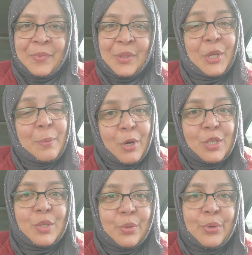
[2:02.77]
तो ये
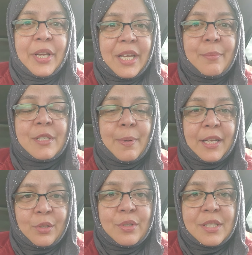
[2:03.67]
बहुत ज़रूरी है कि हम इस
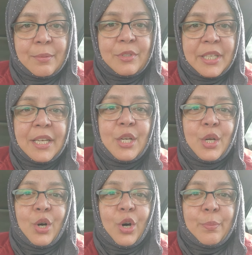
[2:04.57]
बात को समझें
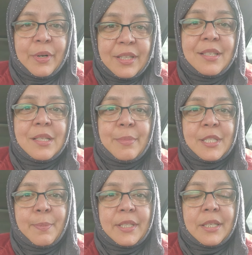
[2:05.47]
और ब्रदर्स से मैं
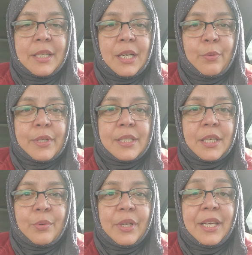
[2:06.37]
स्पेशली रिक्वेस्ट
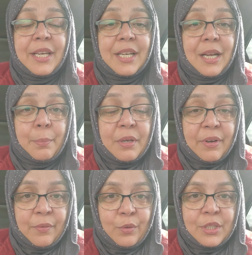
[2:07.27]
करूंगी कि अगर आपकी
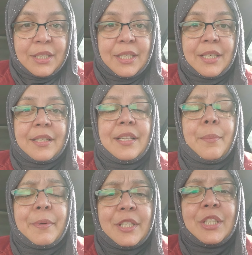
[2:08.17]
वाइफ कुछ अच्छा करती
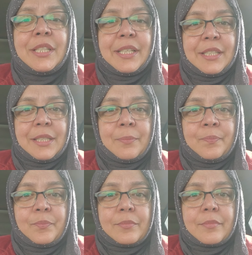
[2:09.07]
है अप्रिशिएट कीजिए
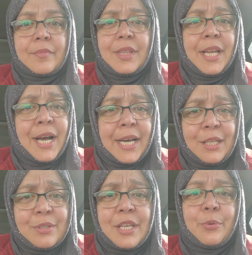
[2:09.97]

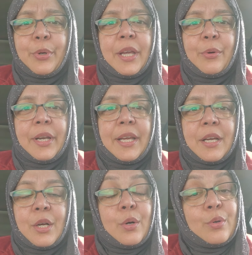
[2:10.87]
खाली उसकी कुकिंग को नहीं
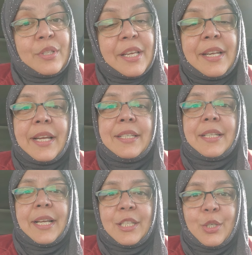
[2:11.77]
उसके
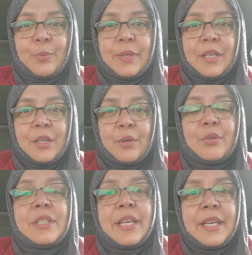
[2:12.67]
इंटेलेक्ट को भी
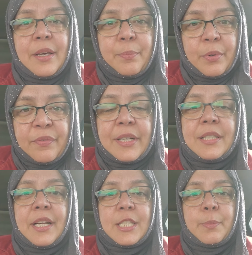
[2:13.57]
उसकी
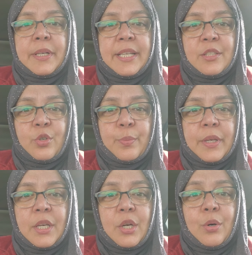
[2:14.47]
प्रोफेशनल एक्सपर्टीज को
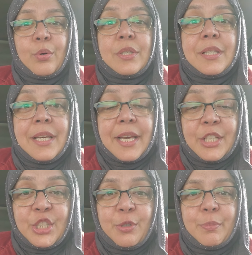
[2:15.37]
भी उसकी
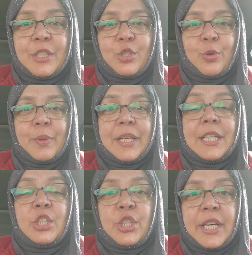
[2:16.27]
अचीवमेंट्स को भी
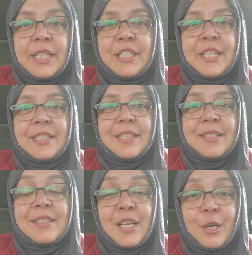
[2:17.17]
चेरिश कीजिए
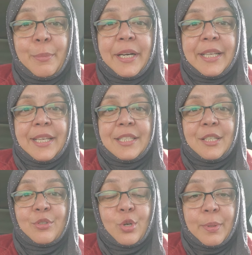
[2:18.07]
सेलिब्रेट
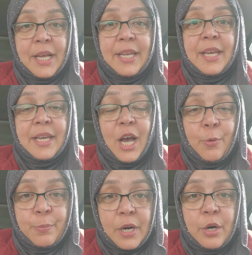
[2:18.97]
कीजिए उसको बताइए कि
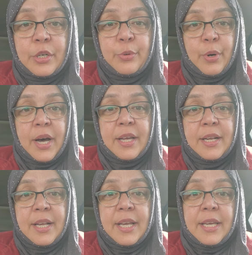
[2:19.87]
हाउ प्राउड यू आर
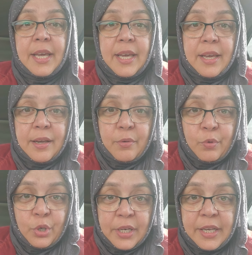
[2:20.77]
कि
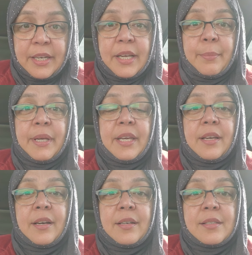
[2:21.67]
वो घर का भी
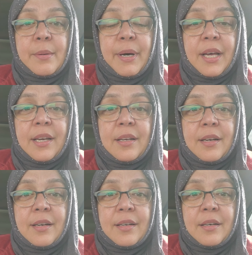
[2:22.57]
संभाल
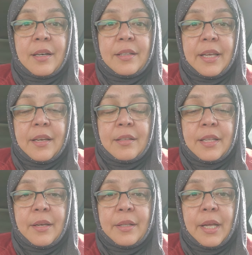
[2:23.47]
दे,
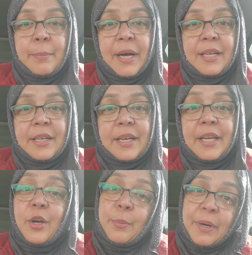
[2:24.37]
दे, देखभाल कर रही
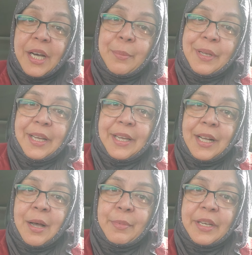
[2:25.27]
है और बाहर भी
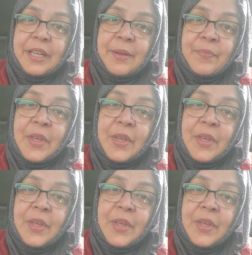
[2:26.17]
काम कर रही है